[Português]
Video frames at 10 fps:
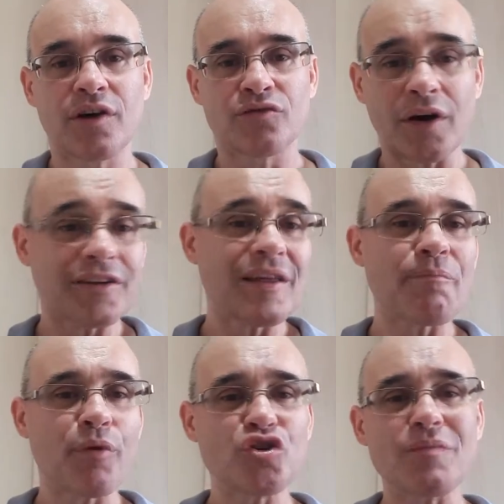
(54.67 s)
Só que
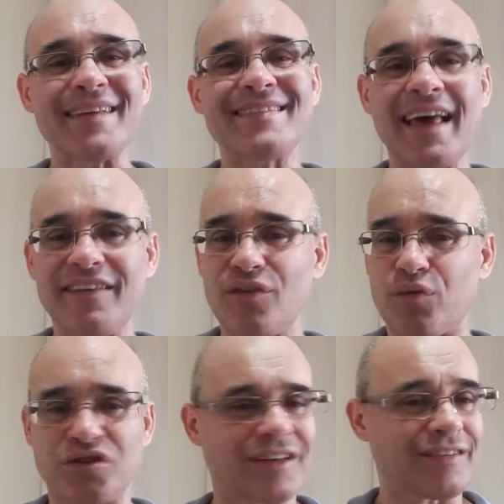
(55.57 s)
depois de uma série de
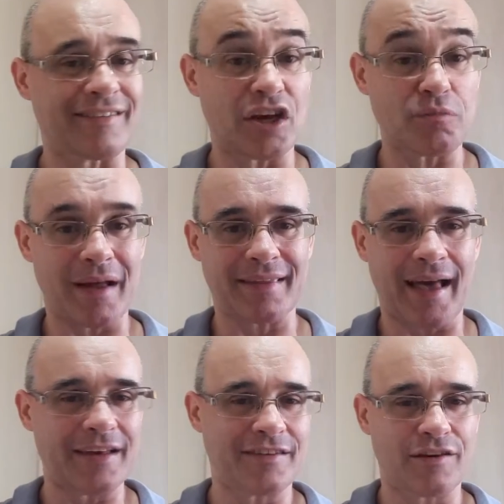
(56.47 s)
circunstâncias, uma série de
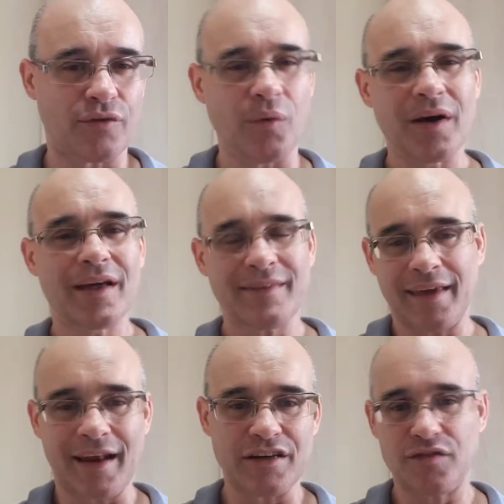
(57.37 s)
batalhas, eles vão
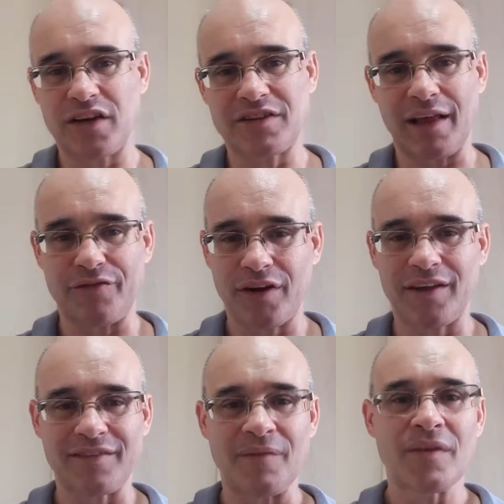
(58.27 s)
naquelas vilas da
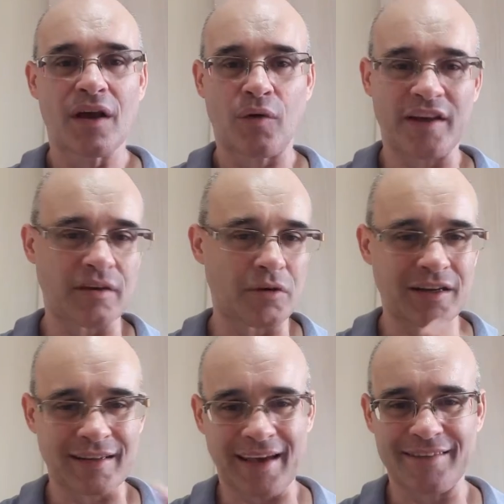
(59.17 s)
França, com essa
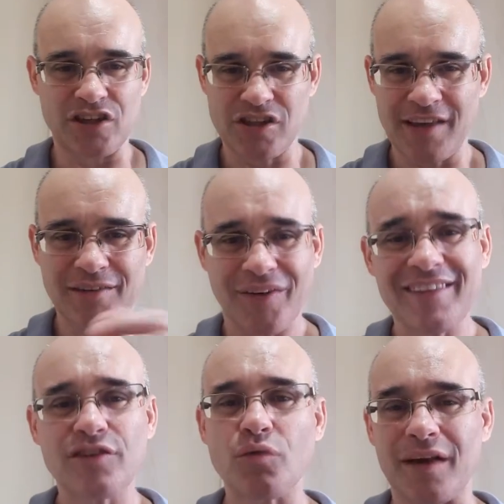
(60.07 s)
menina da resistência,
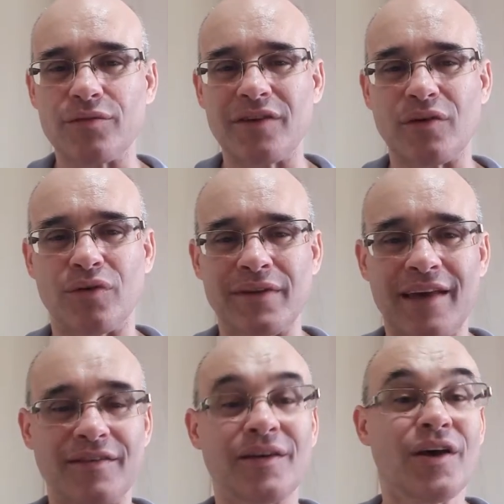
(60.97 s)
várias situações
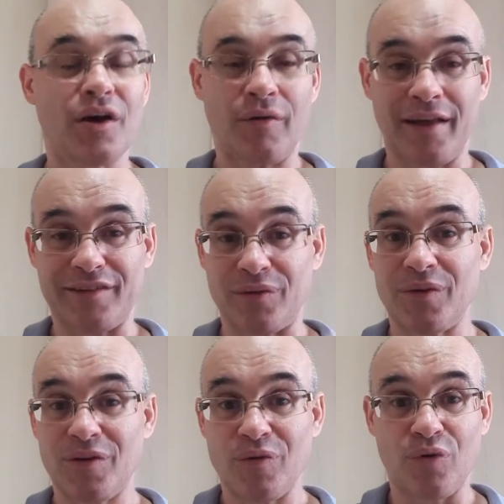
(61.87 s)
acontecem, conhecem
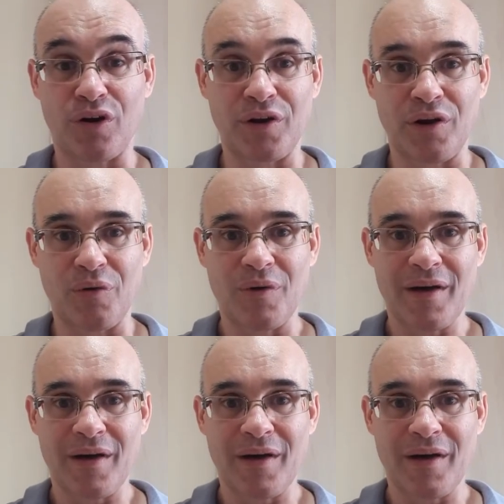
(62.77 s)
um coronel